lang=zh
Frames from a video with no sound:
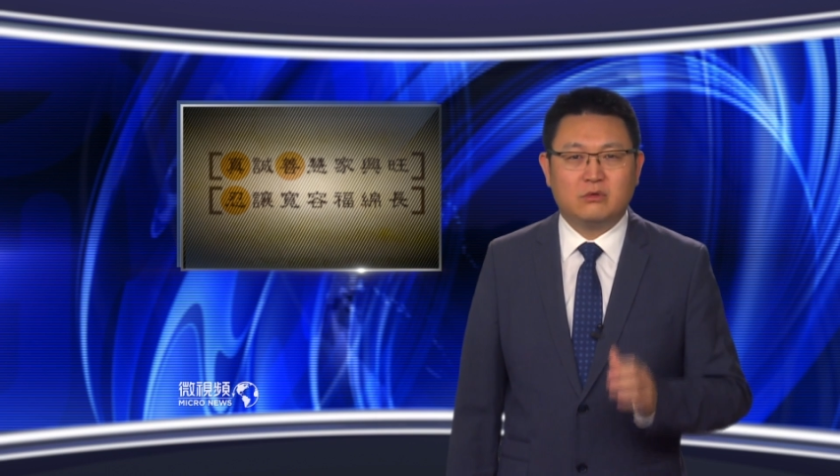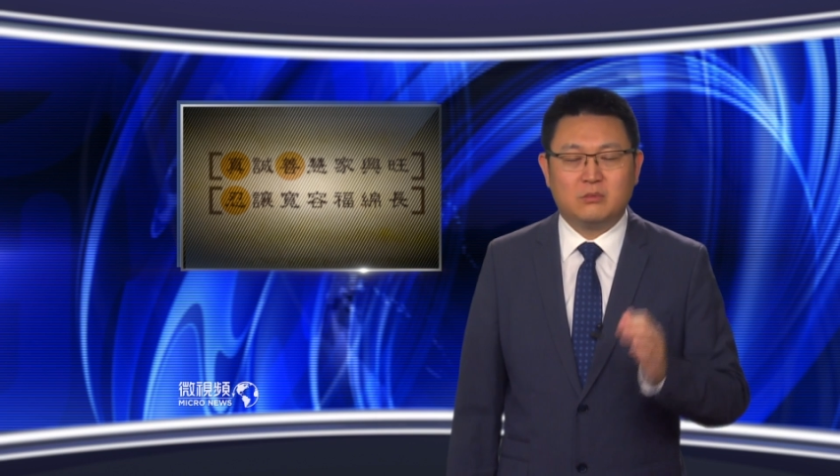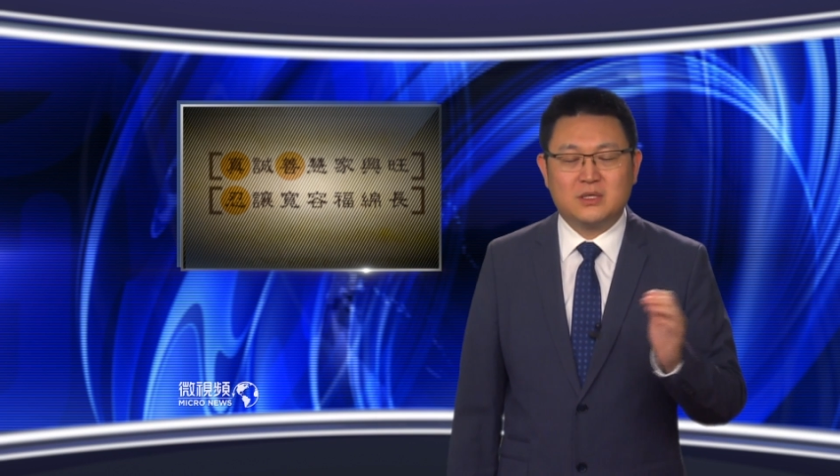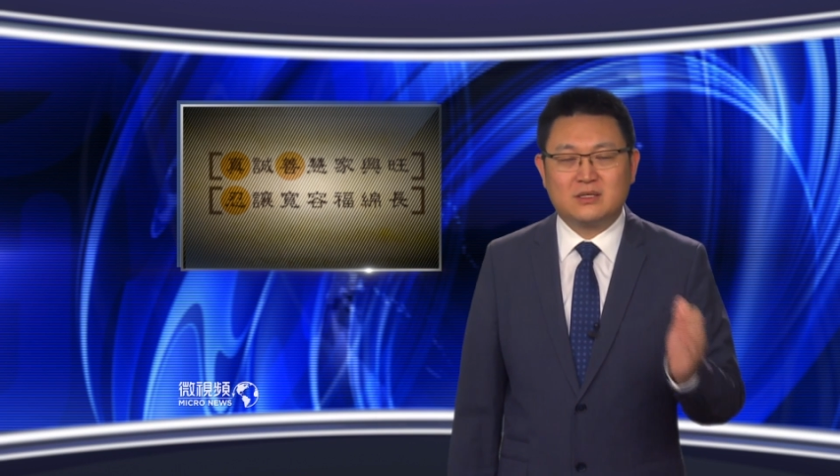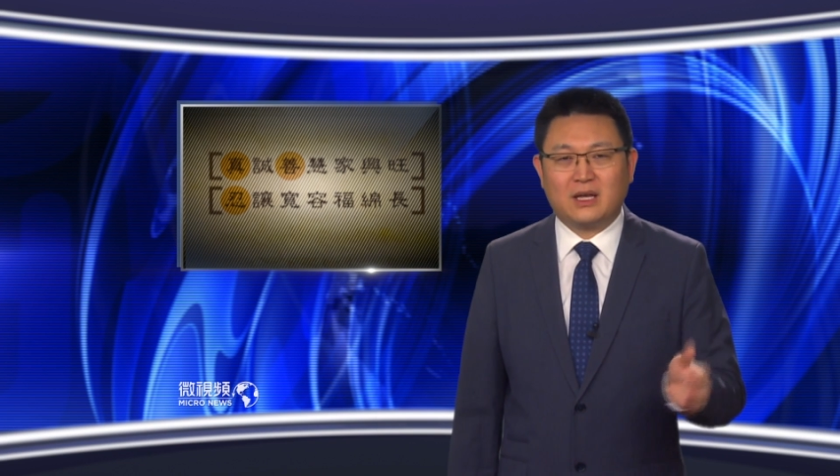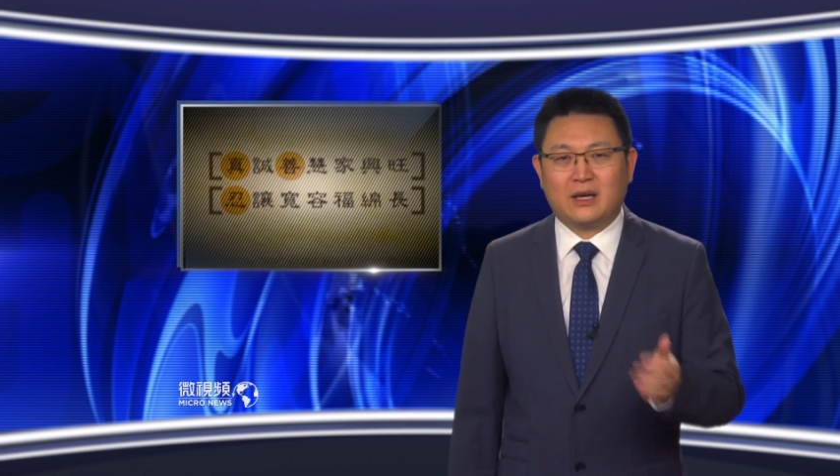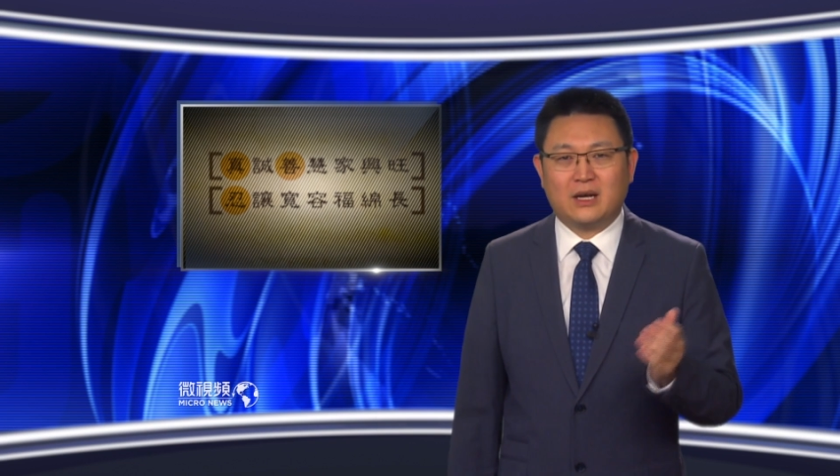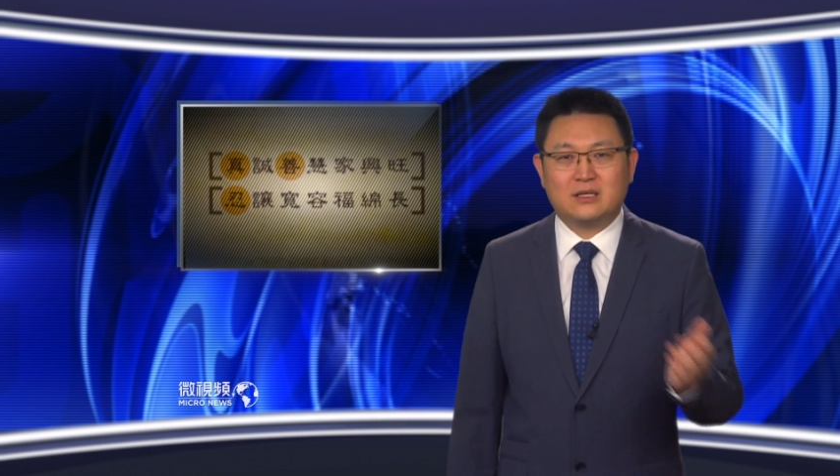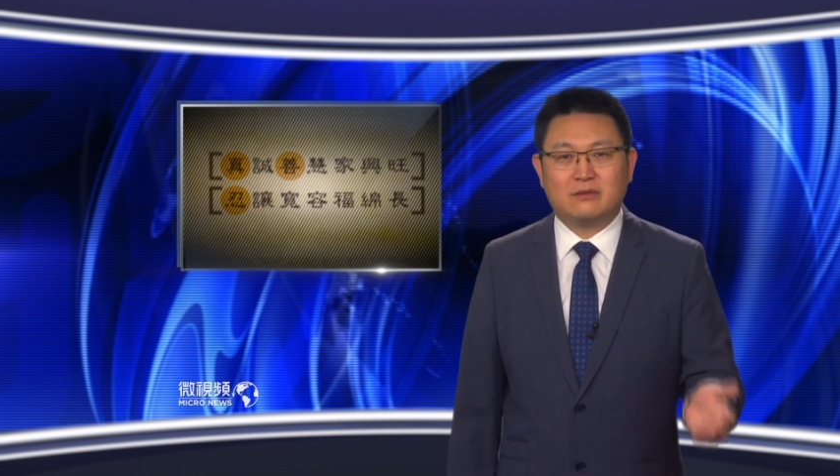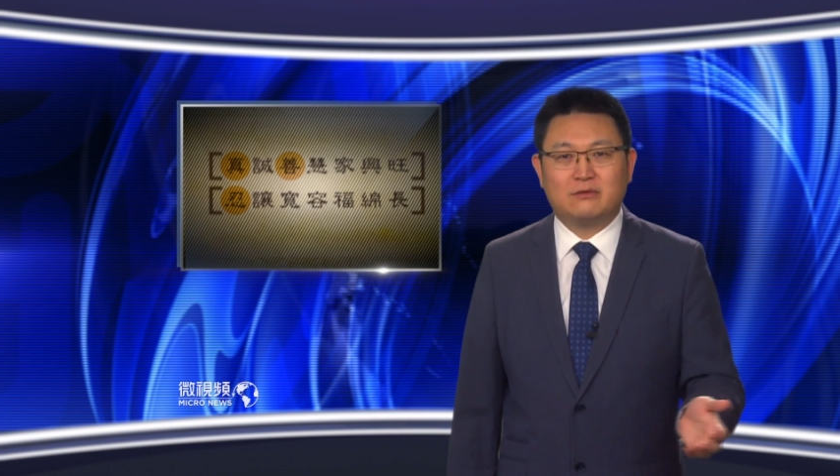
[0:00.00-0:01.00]
我们再
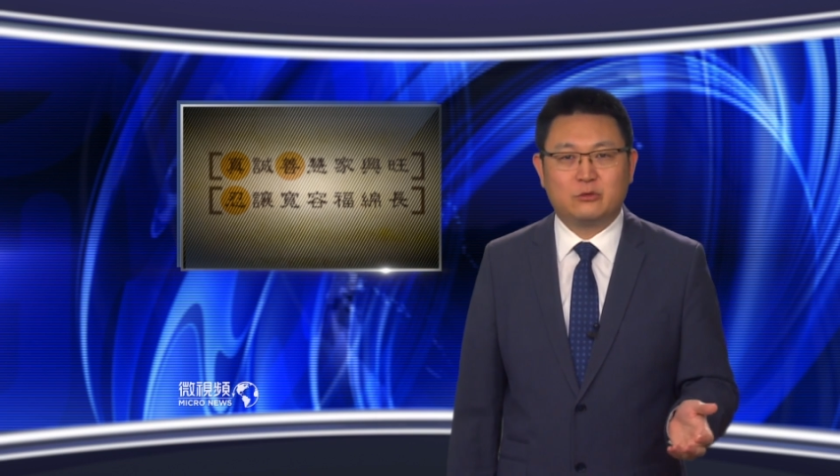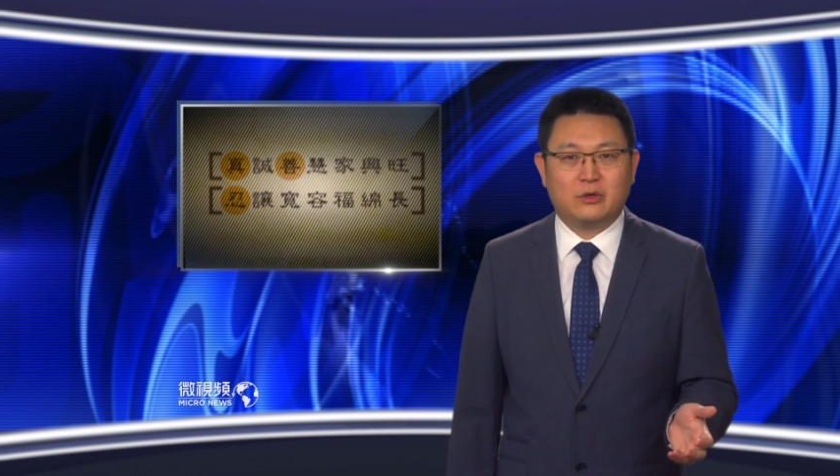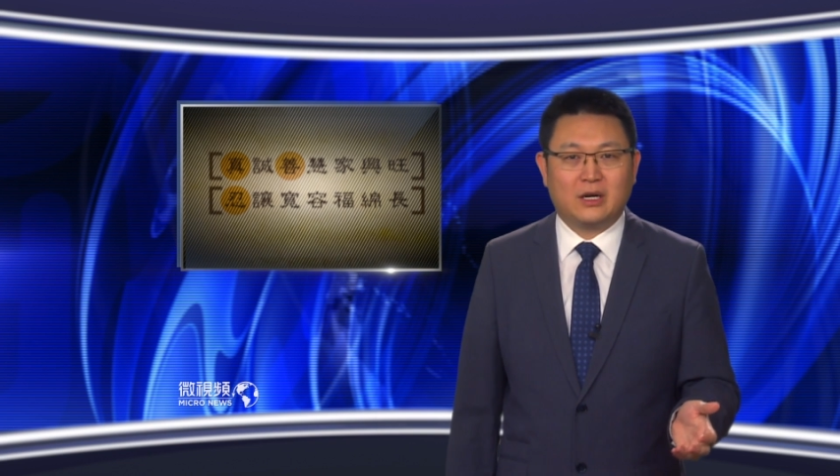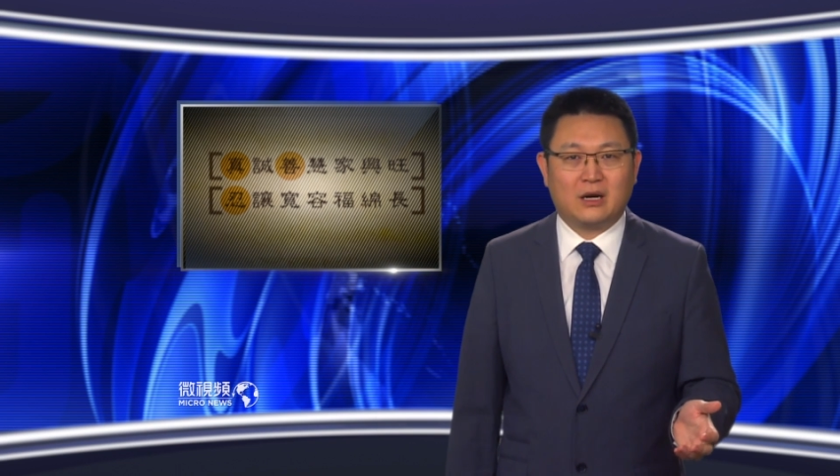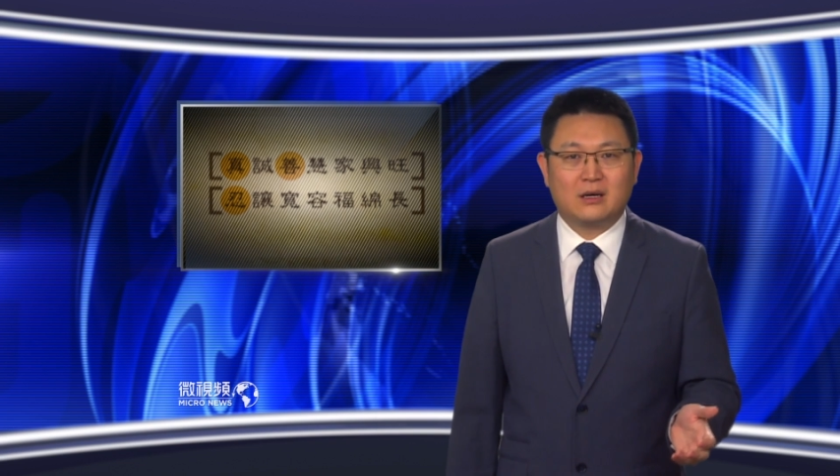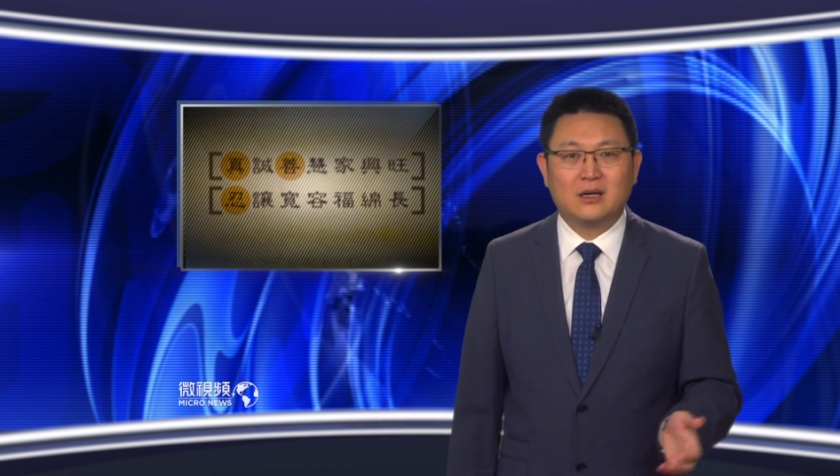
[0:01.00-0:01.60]
看这幅对联：